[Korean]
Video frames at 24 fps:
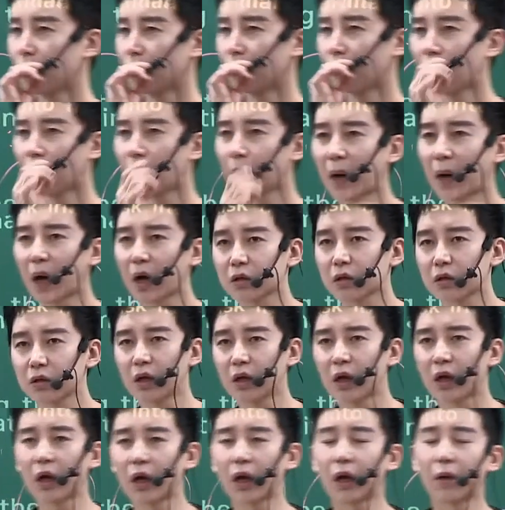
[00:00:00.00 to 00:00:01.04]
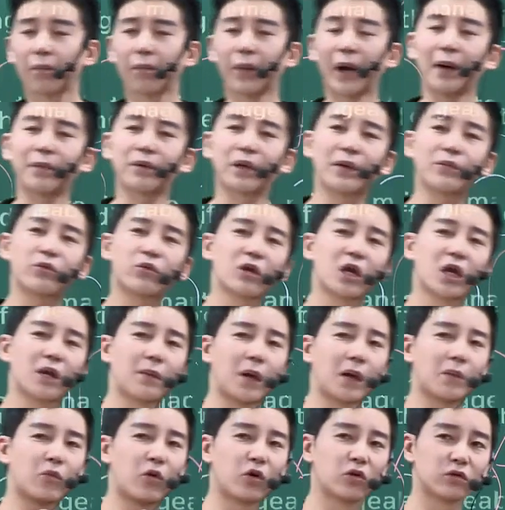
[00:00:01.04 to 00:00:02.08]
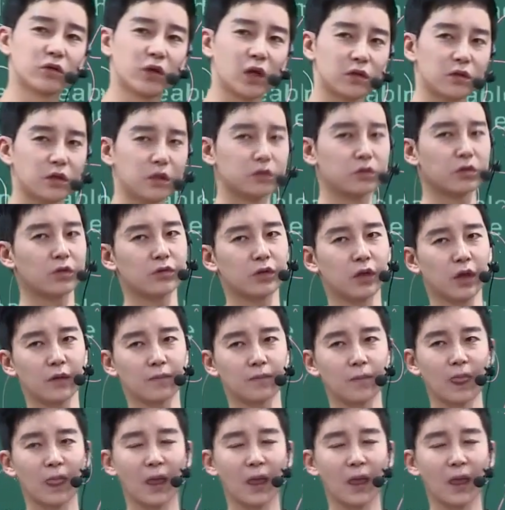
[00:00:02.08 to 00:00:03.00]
막 그냥 밥을 아무렇게나 막 먹는 애들이 있던데.